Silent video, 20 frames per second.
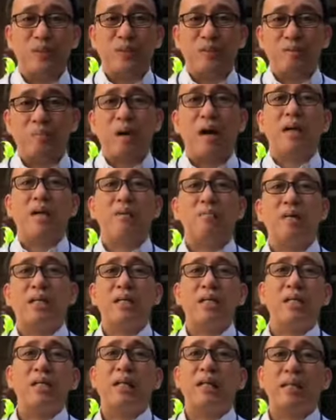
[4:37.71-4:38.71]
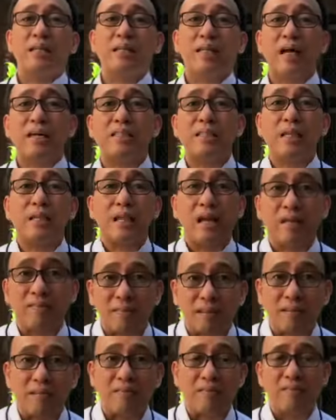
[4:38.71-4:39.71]
para maging kaligtasan
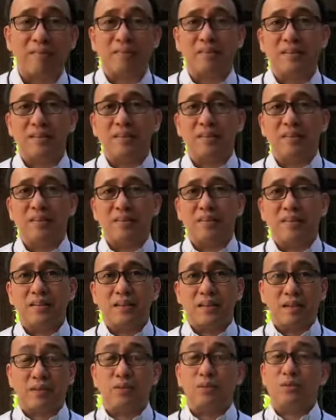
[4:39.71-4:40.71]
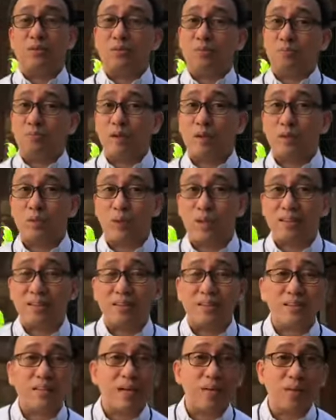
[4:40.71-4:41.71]
natin. Ito, may
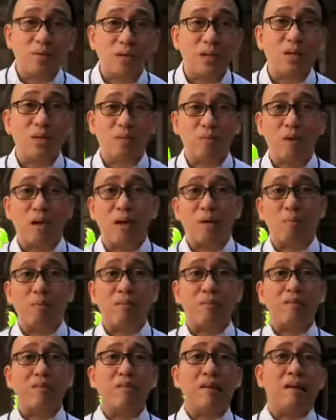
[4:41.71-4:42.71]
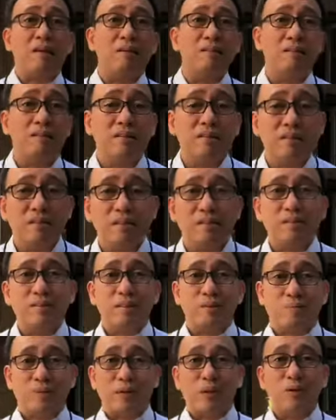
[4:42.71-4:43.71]
sukatan tayo ngayon mga kapatid ha.
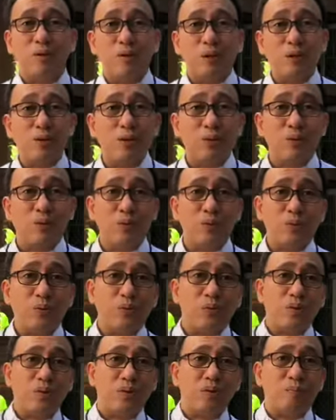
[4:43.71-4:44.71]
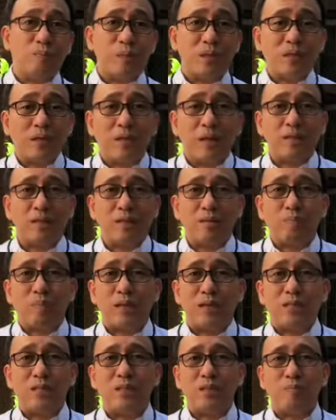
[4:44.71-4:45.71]
Sa panahong ito, eh, pwedeng ating
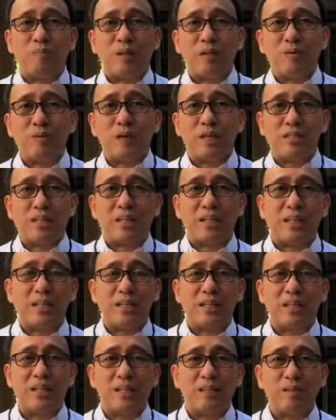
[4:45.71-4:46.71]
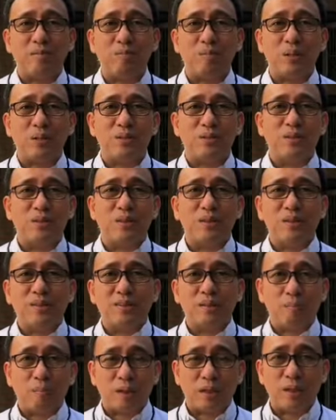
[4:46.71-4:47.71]
pag-isipan yung mga sarili natin pero
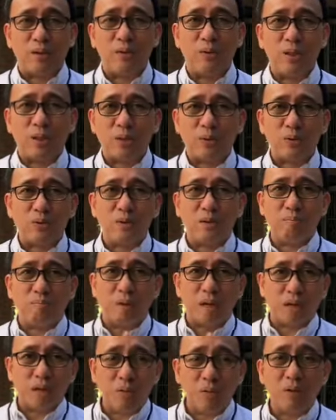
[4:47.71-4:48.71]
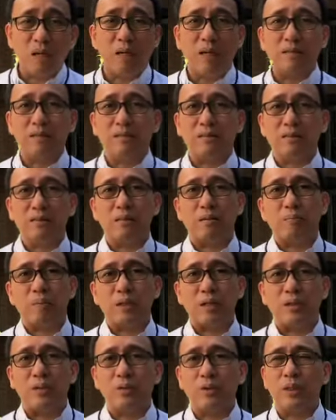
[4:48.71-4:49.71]
sa panahong ito ng bagyuhan, sa
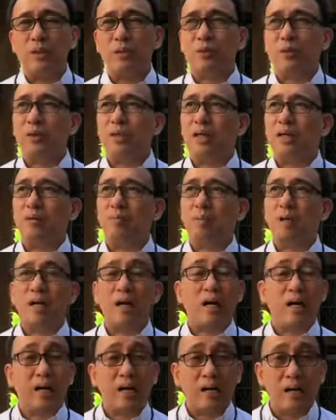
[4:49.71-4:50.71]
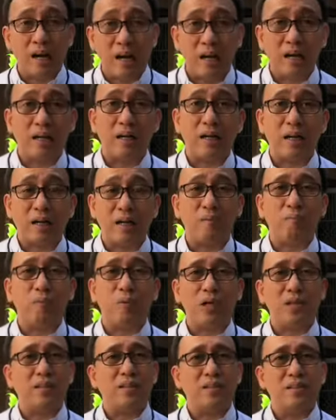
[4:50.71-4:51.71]
panahong ito ng pangangailangan ng kapwa,